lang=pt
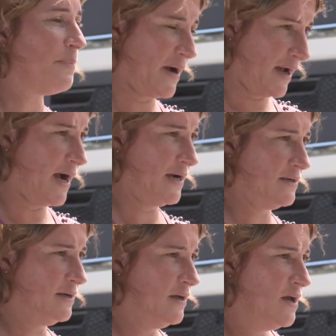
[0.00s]
pagar.
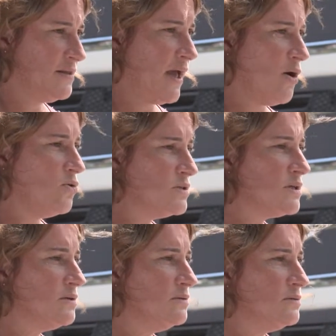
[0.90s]
Tem assim? uns
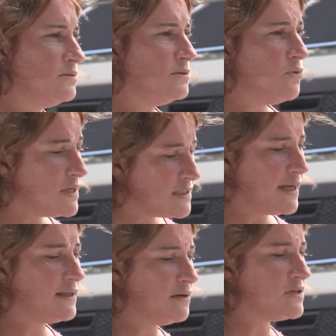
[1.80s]
não
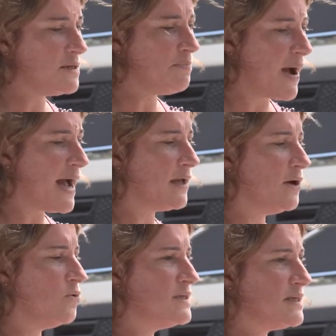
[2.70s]
aceita que você
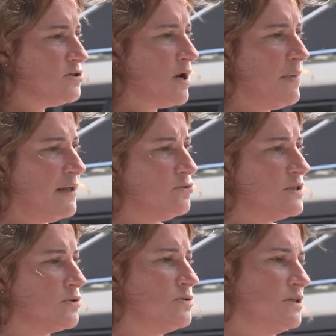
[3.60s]
pague o estacionamento
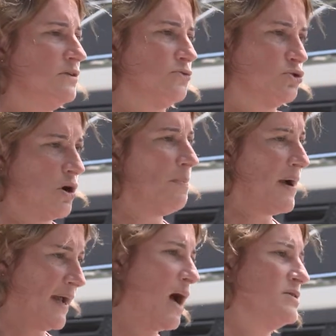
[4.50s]
exclusivo, só
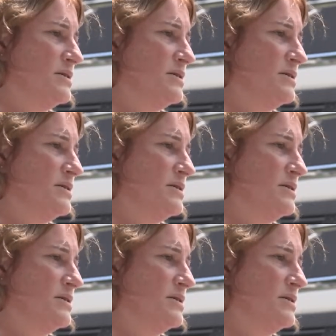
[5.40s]
pagar o